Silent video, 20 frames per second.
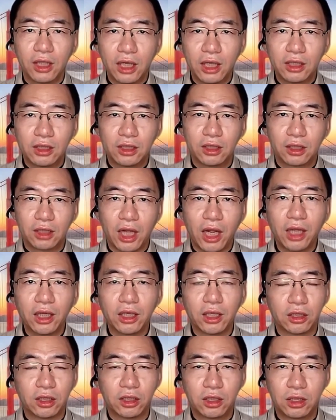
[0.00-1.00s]
但是她
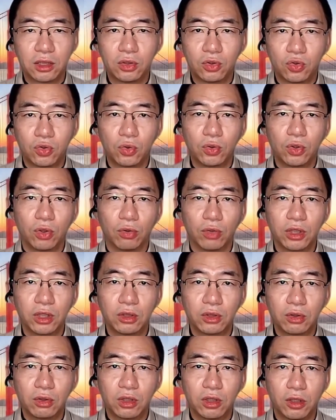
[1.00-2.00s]
也是事出有
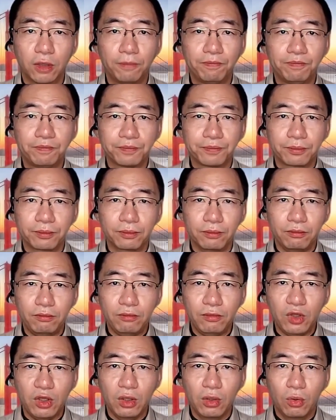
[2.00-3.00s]
因，就是
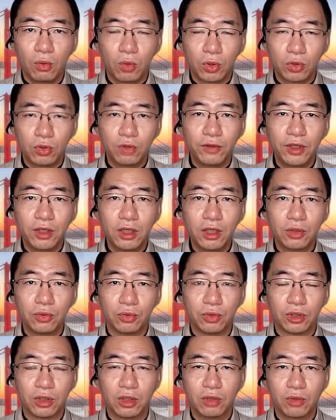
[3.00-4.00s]
我作为一个
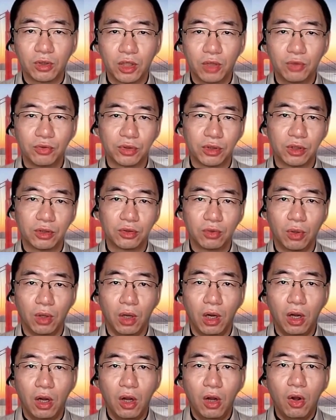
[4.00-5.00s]
女生，我到女厕
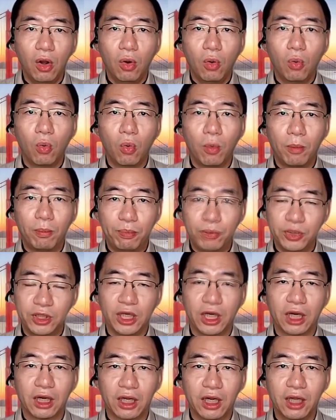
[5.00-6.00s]
所，我不
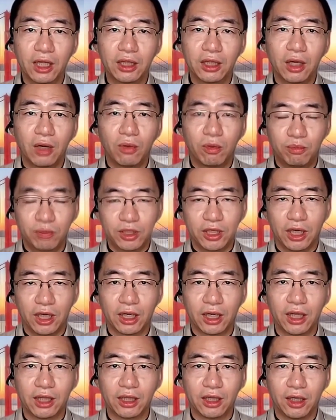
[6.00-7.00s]
想看到我不
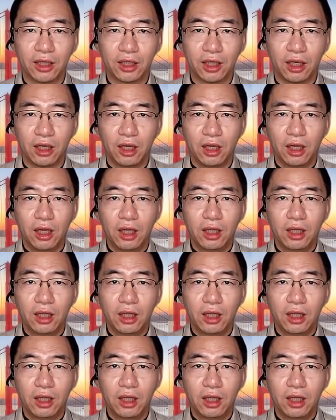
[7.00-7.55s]
想看到的。